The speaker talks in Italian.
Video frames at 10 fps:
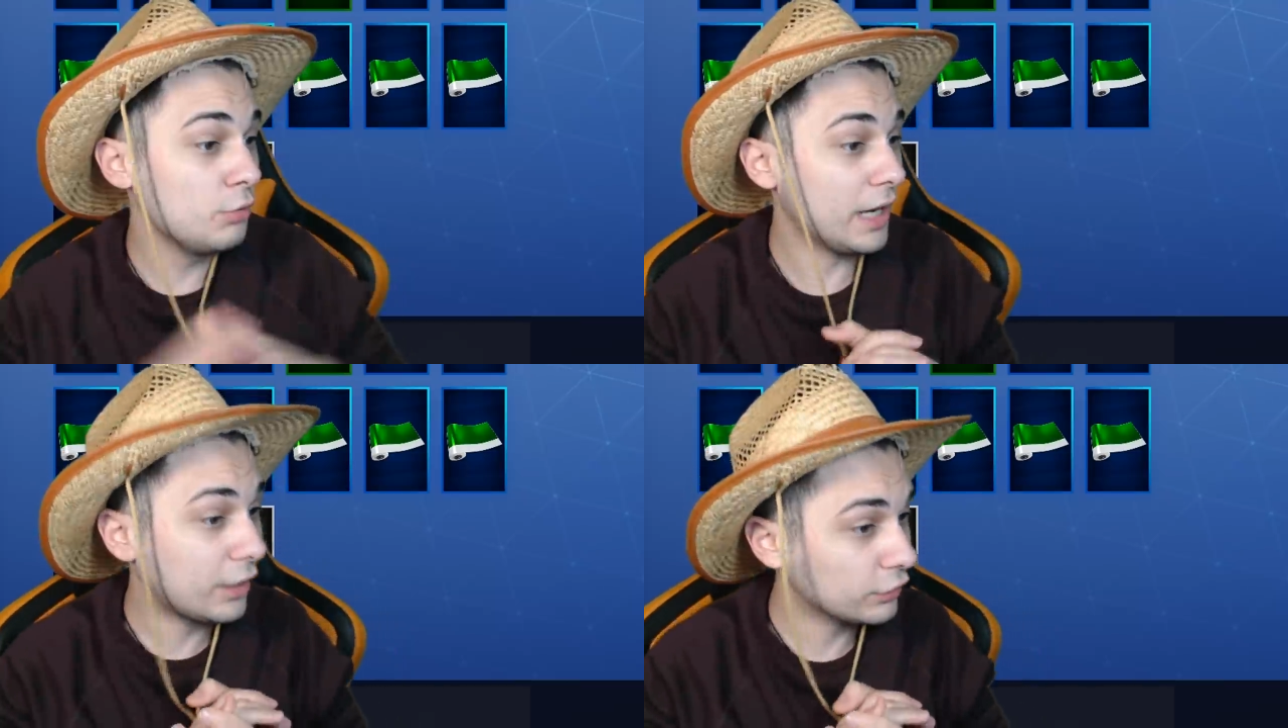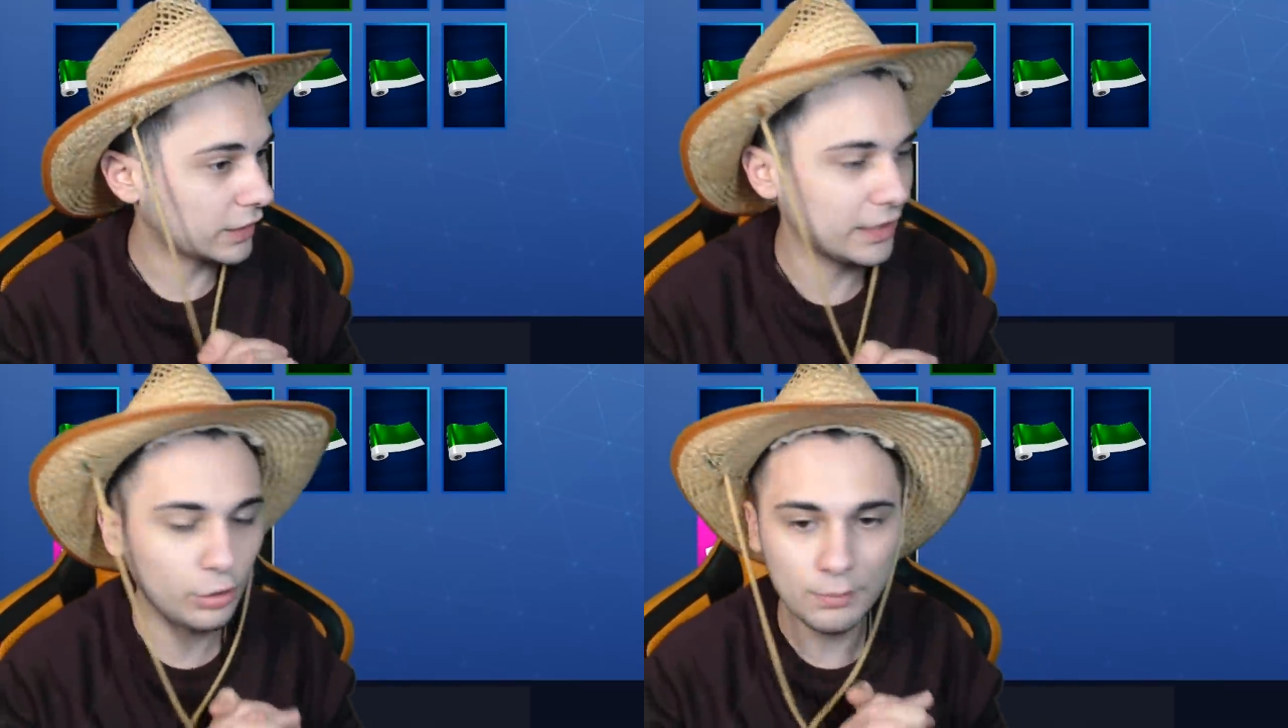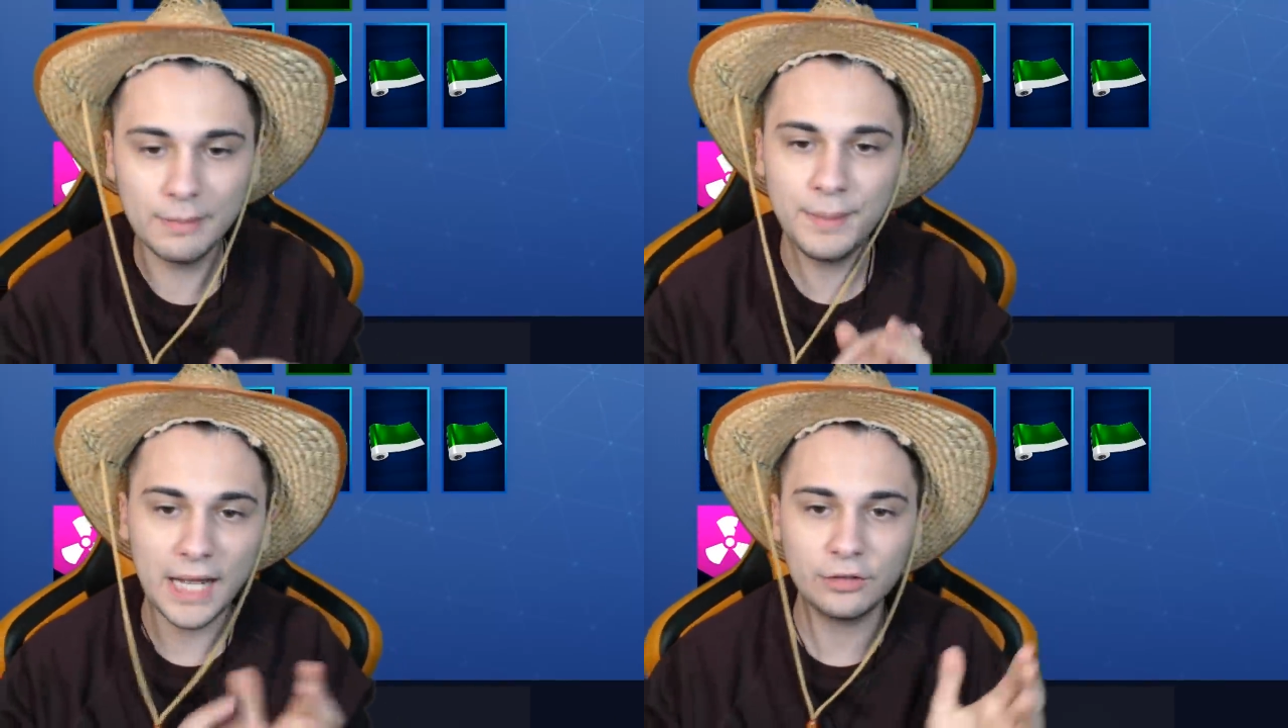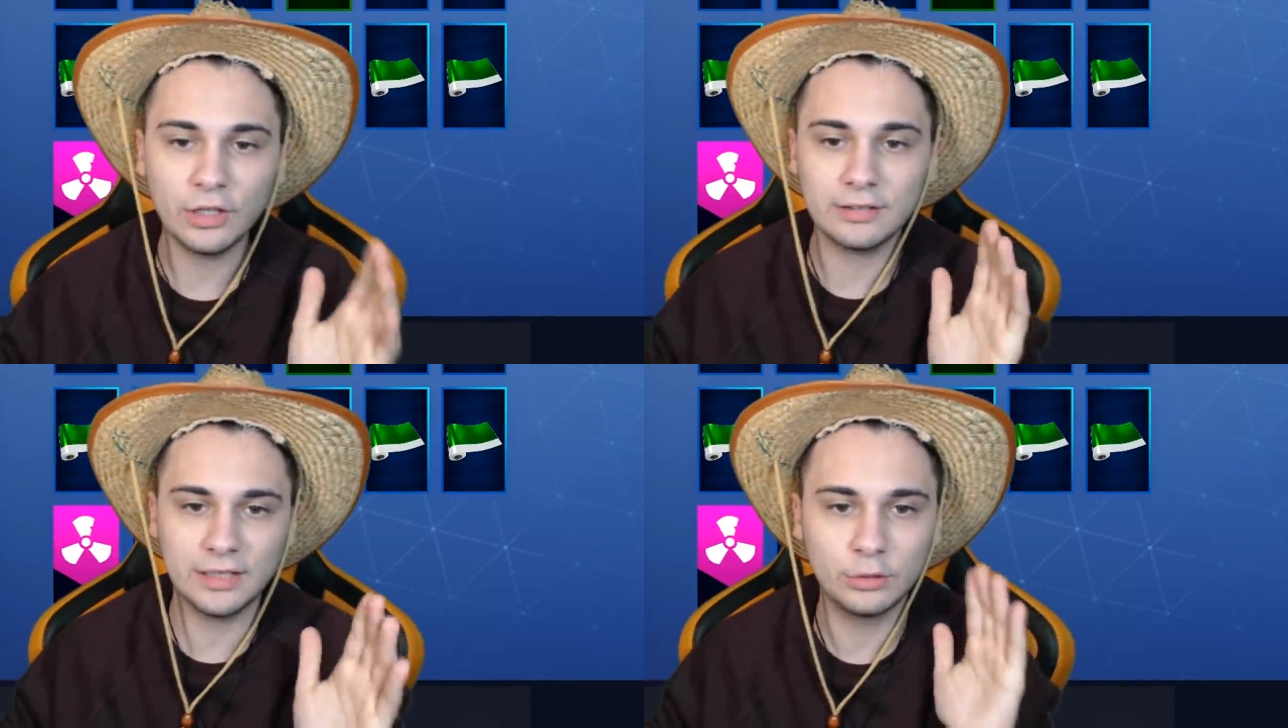Una cosa che non mi
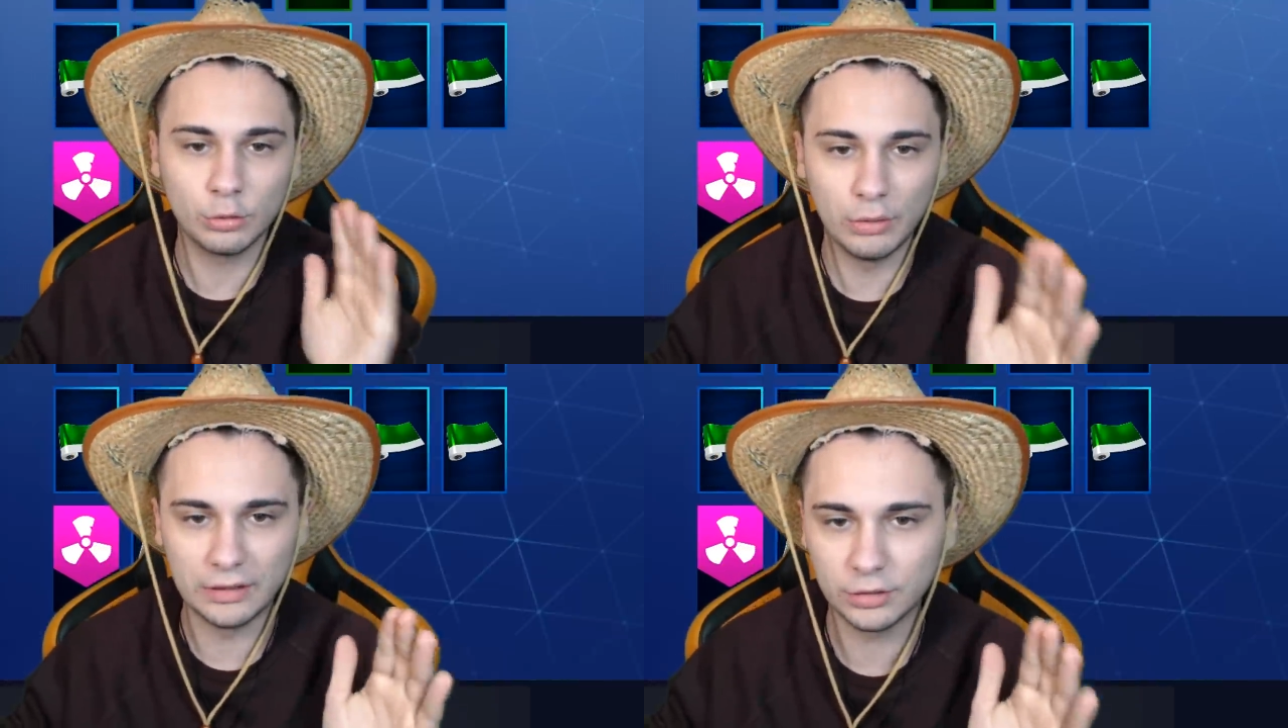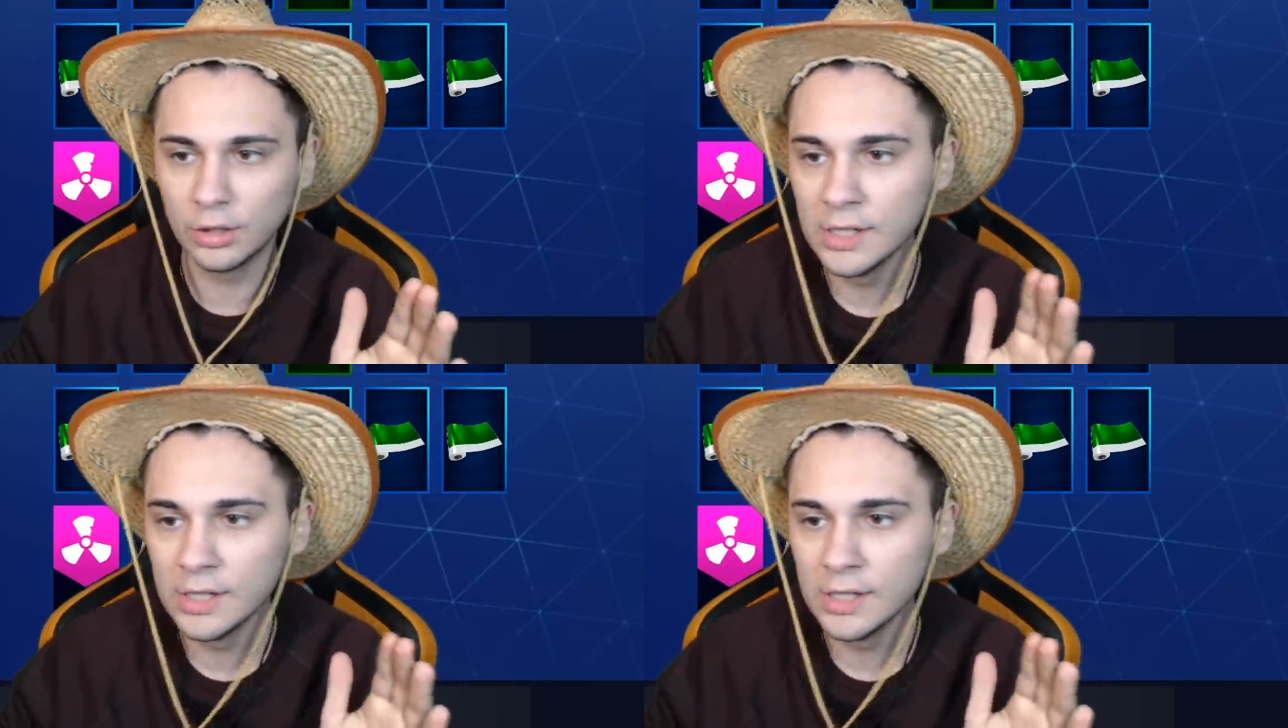piace è stato questo.